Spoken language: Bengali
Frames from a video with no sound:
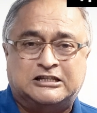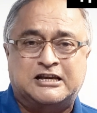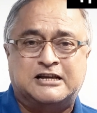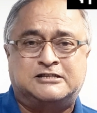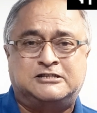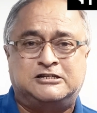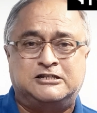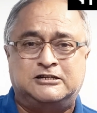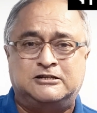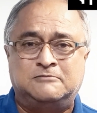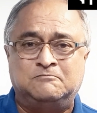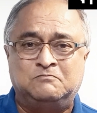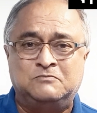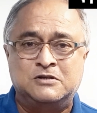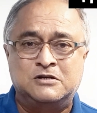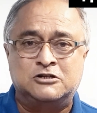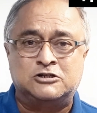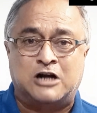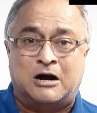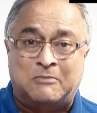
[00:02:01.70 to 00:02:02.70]
দিয়েছি
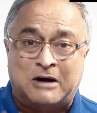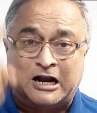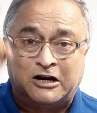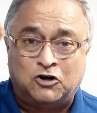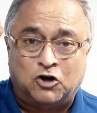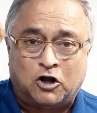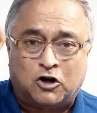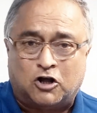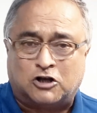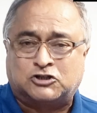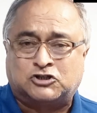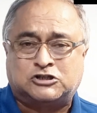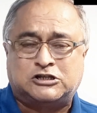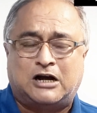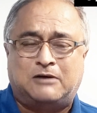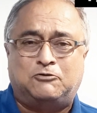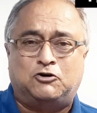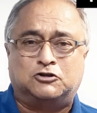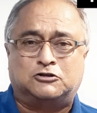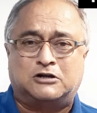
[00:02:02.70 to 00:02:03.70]
সামান্য
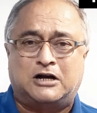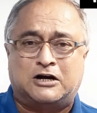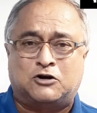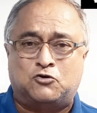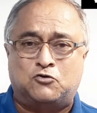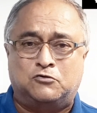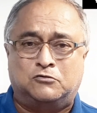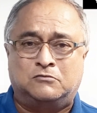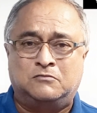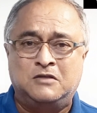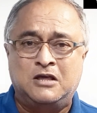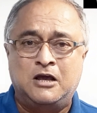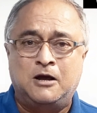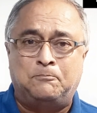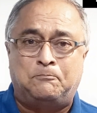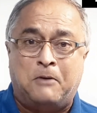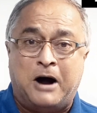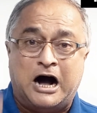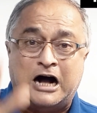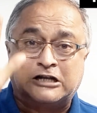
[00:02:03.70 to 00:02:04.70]
লজ্জাবোধ রাখুন
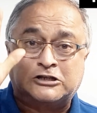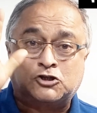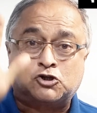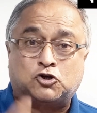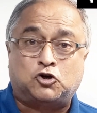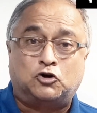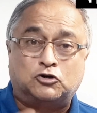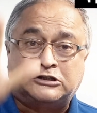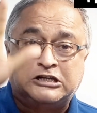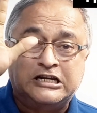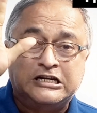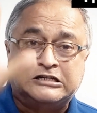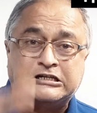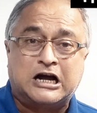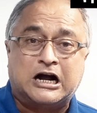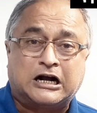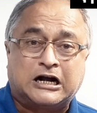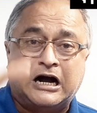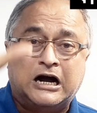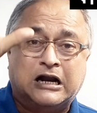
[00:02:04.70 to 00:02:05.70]
পাঁচ কোটি
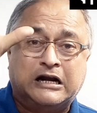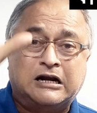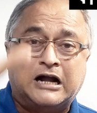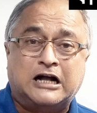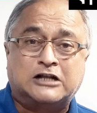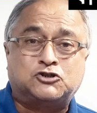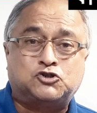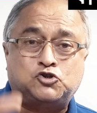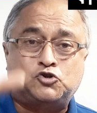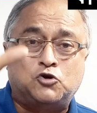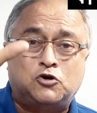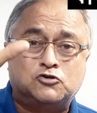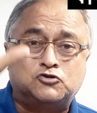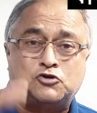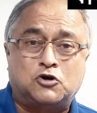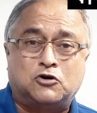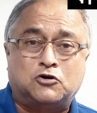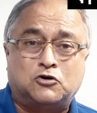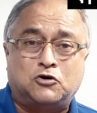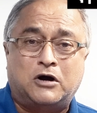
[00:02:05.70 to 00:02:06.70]
টাকার রাজ্য
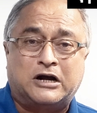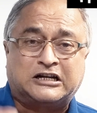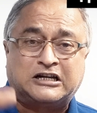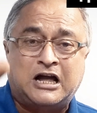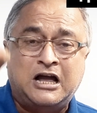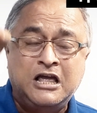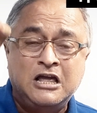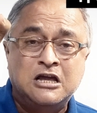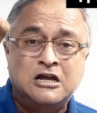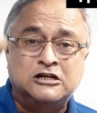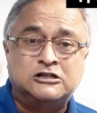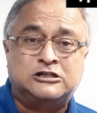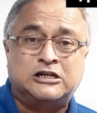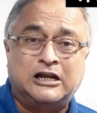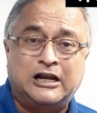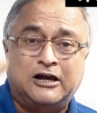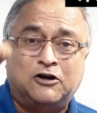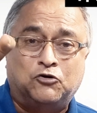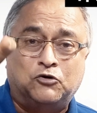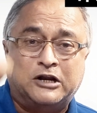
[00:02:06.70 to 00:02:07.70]
যোগ্য একটা
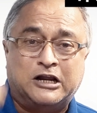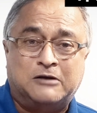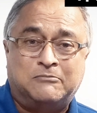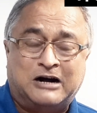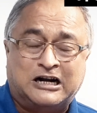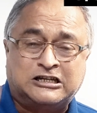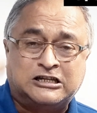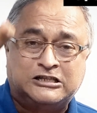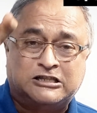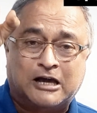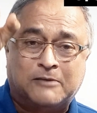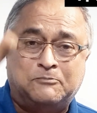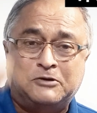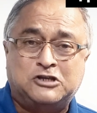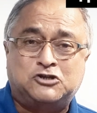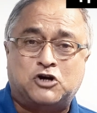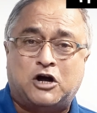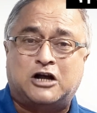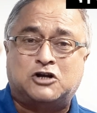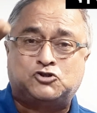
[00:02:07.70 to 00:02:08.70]
শিলিগুড়ির মাটিতে
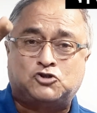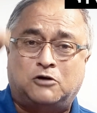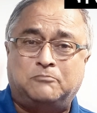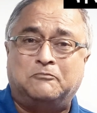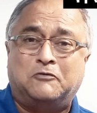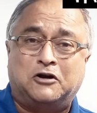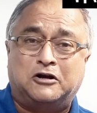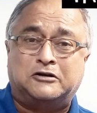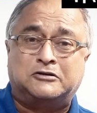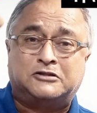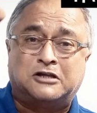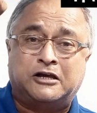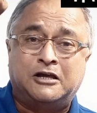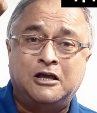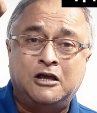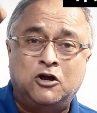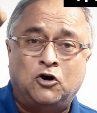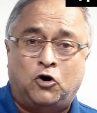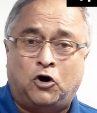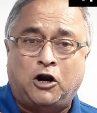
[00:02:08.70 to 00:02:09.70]
বিজয়া সম্মেলনতে
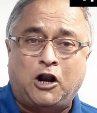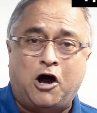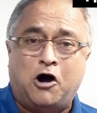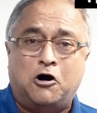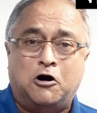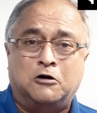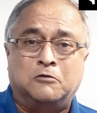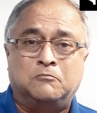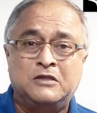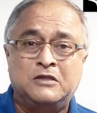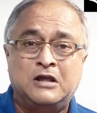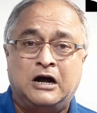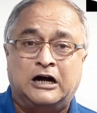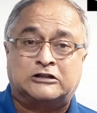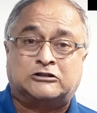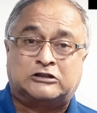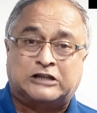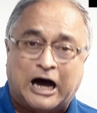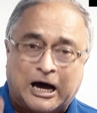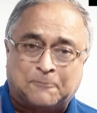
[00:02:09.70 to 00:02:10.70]
হলো আর
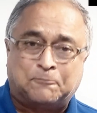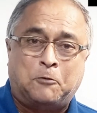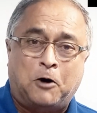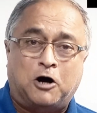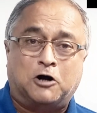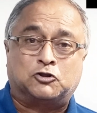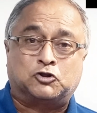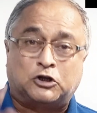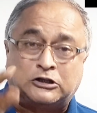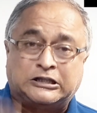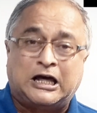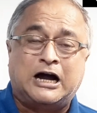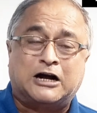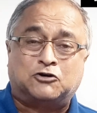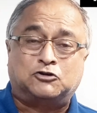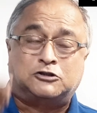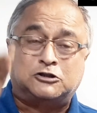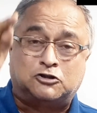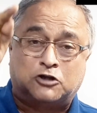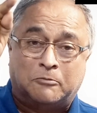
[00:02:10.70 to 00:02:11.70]
তারপর
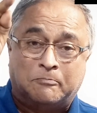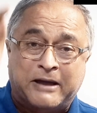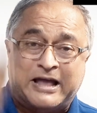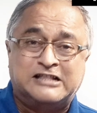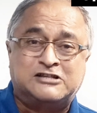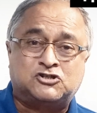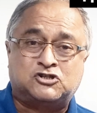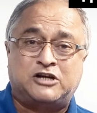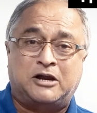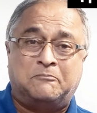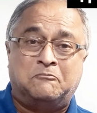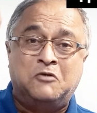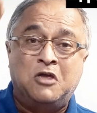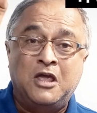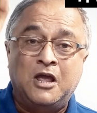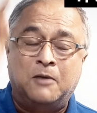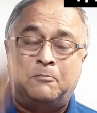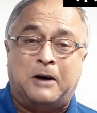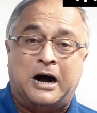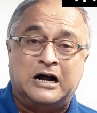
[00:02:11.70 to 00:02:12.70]
তথাকথিত মেনস্ট্রিম
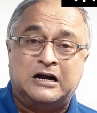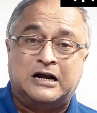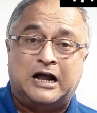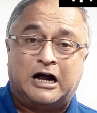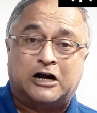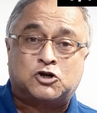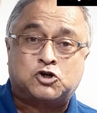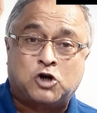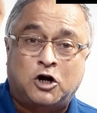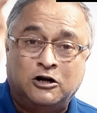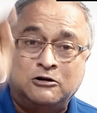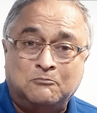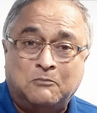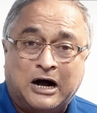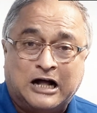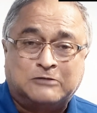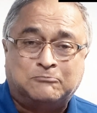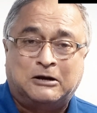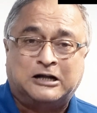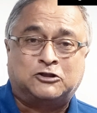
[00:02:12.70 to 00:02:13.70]
বাংলার
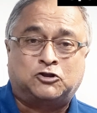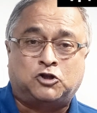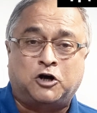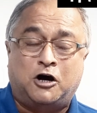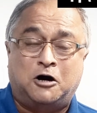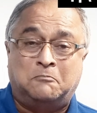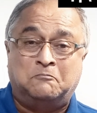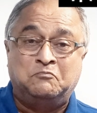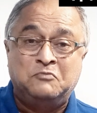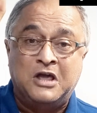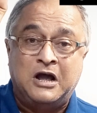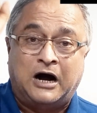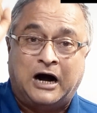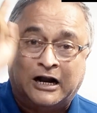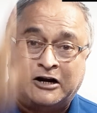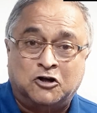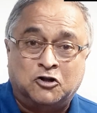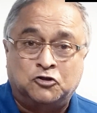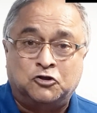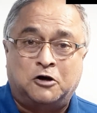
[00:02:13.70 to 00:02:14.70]
সংবাদ মাধ্যম
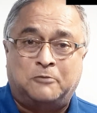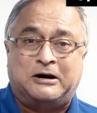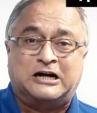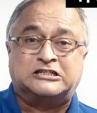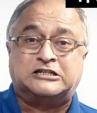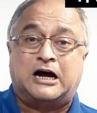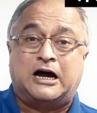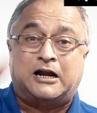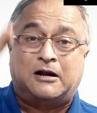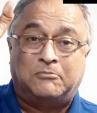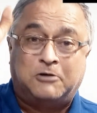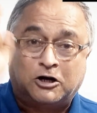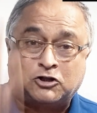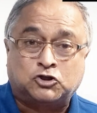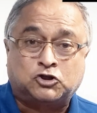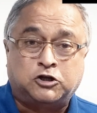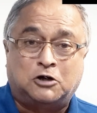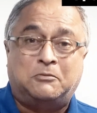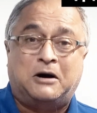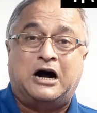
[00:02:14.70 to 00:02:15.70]
আনন্দবাজার
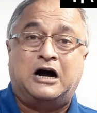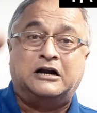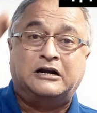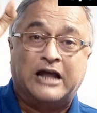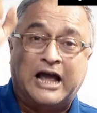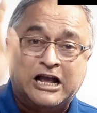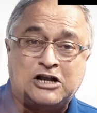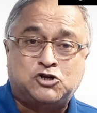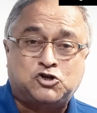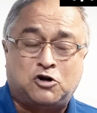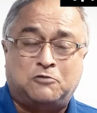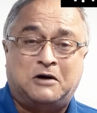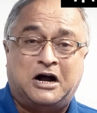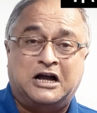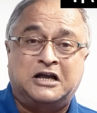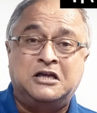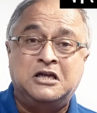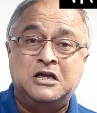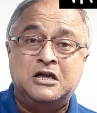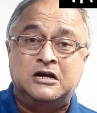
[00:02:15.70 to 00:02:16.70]
বর্তমান এই
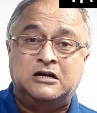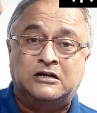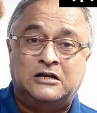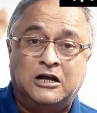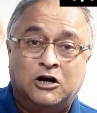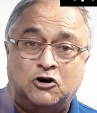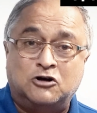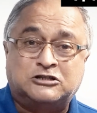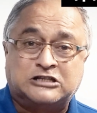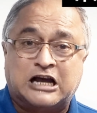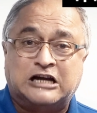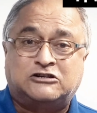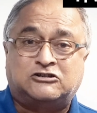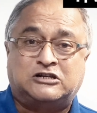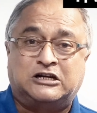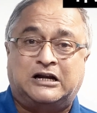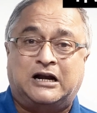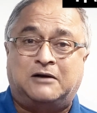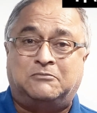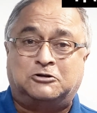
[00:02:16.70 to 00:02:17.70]
সময় নিউজ
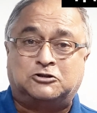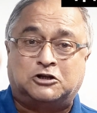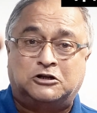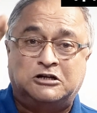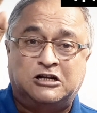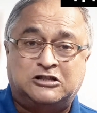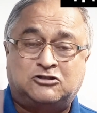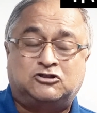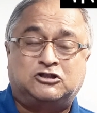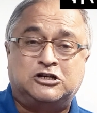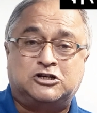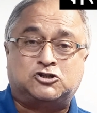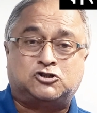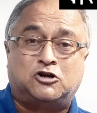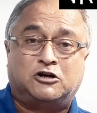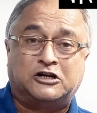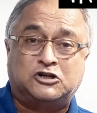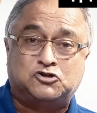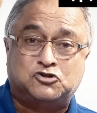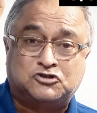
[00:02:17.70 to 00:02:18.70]
এইটিনের মতো নির্দিষ্ট
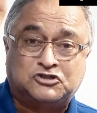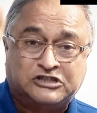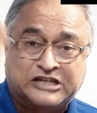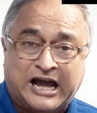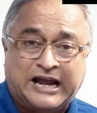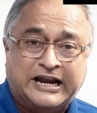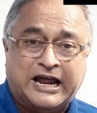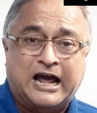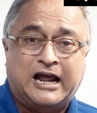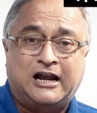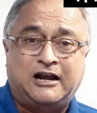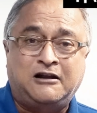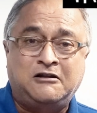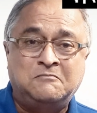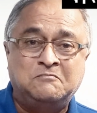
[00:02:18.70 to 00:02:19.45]
কিছু চ্যানেল